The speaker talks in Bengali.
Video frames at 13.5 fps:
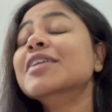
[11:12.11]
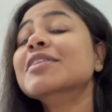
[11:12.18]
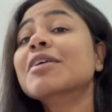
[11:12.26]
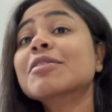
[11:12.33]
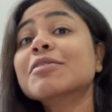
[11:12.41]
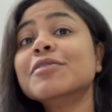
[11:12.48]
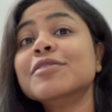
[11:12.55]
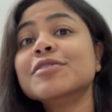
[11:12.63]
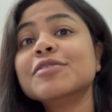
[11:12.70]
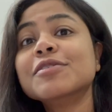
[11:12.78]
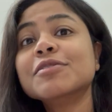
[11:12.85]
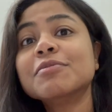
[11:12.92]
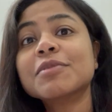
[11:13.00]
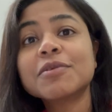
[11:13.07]
ততক্ষণের যেটা
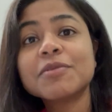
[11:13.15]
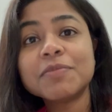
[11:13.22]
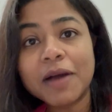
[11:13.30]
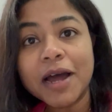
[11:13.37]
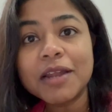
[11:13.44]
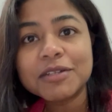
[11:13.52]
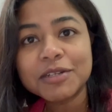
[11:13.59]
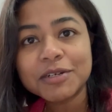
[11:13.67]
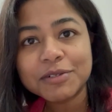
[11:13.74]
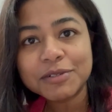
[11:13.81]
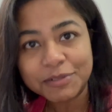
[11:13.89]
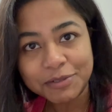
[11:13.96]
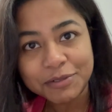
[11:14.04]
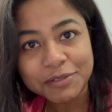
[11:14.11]
তোমরা খুব ভালো থাকো
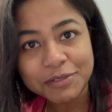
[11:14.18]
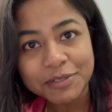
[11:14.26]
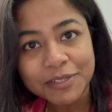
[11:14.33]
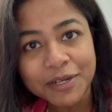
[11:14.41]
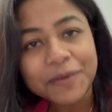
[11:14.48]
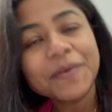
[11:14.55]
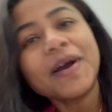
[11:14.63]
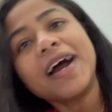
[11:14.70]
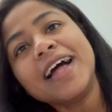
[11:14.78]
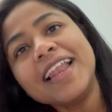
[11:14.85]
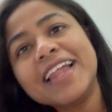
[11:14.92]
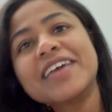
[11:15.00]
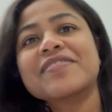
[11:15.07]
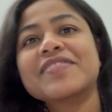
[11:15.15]
সুস্থ থাকো আর
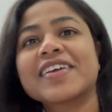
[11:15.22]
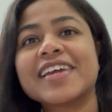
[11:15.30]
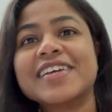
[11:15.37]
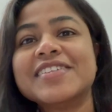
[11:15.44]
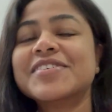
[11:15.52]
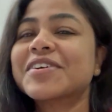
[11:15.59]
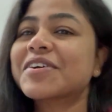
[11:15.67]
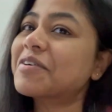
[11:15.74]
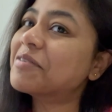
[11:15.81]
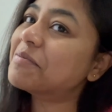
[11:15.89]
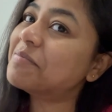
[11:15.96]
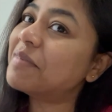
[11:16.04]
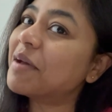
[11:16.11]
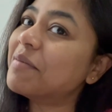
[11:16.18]
লাইফটাকে এনজয় করো
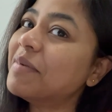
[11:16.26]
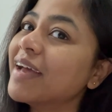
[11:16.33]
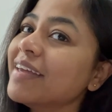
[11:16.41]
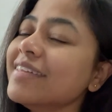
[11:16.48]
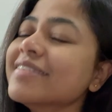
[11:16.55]
বাই বাই